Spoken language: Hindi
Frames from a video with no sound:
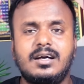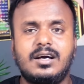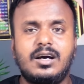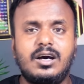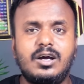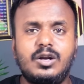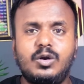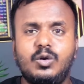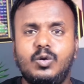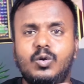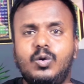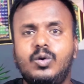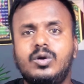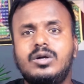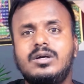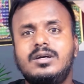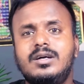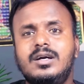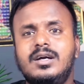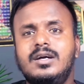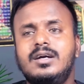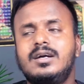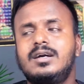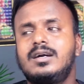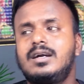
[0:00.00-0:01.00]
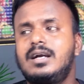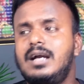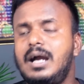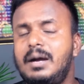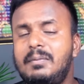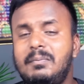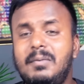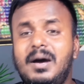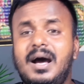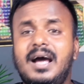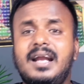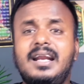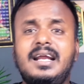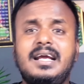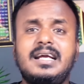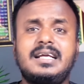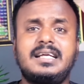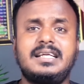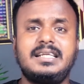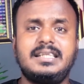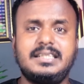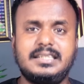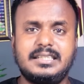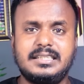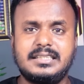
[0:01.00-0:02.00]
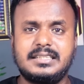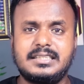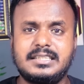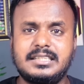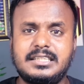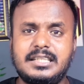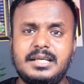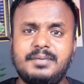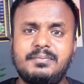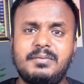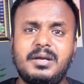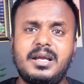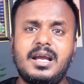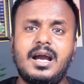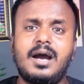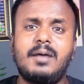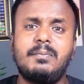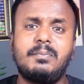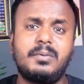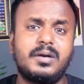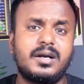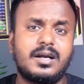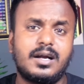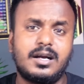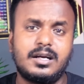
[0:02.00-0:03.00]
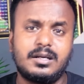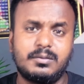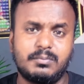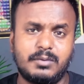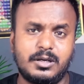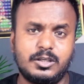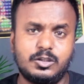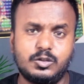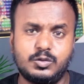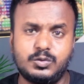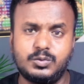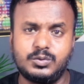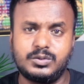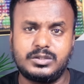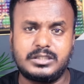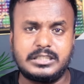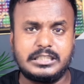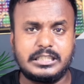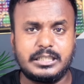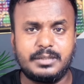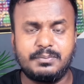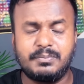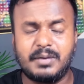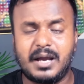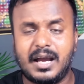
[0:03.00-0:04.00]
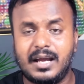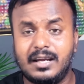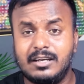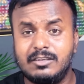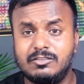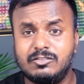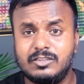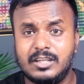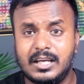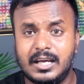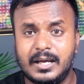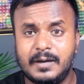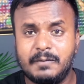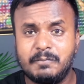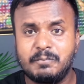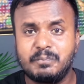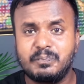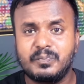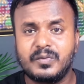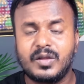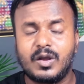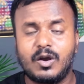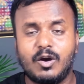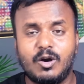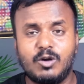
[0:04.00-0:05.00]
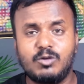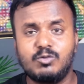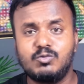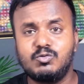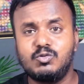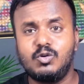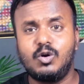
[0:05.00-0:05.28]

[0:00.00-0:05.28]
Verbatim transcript: हर लोग कमाने की स्थिति में यहाँ पर काठमांडू सिटी में आए हुए हैं और